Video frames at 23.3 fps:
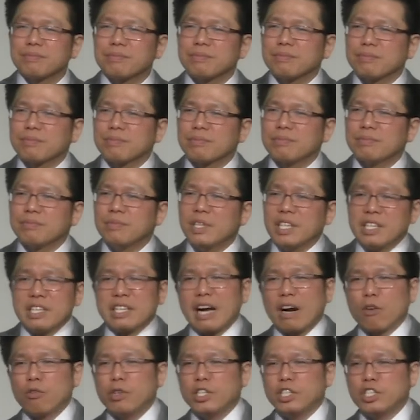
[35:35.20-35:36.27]
我们要去
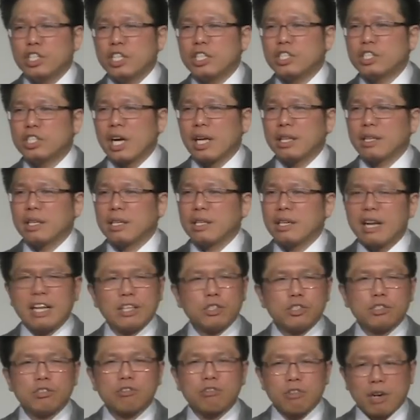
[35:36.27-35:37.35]
祷告，我
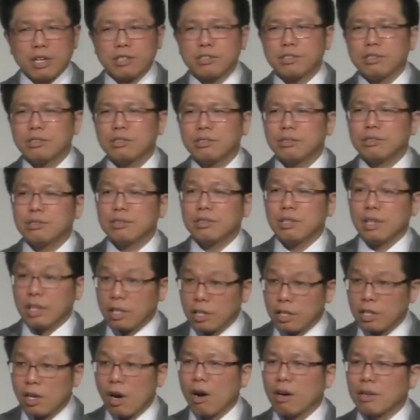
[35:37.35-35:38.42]
们要去鼓励
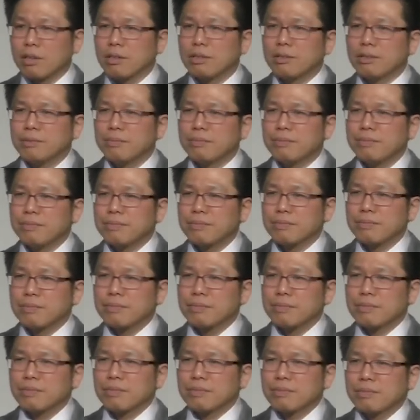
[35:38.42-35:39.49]
彼此，鼓
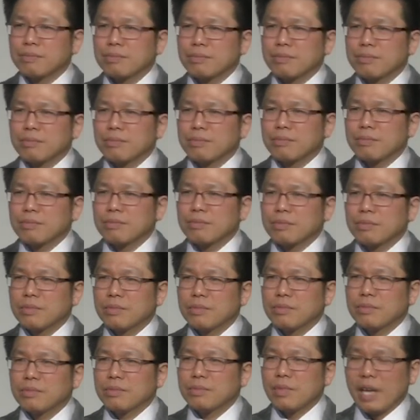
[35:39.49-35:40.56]
励彼此呢去
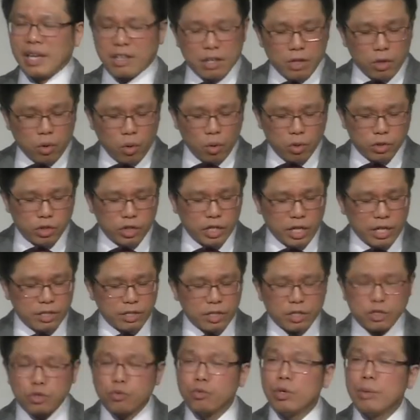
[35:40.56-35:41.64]
信靠上帝，
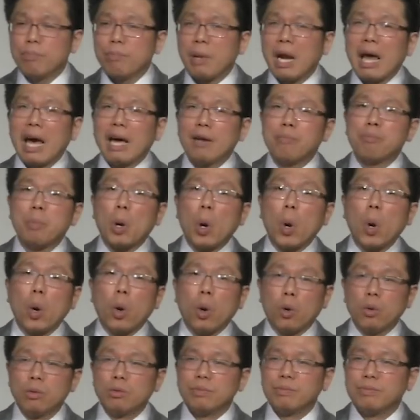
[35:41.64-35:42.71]
指望上
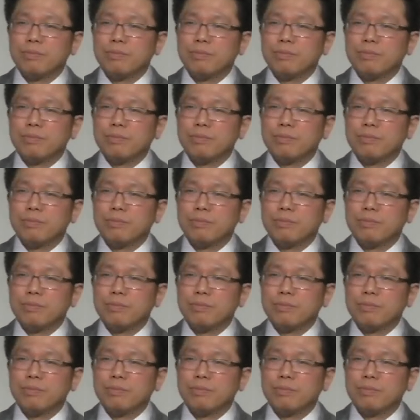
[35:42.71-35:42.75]
帝。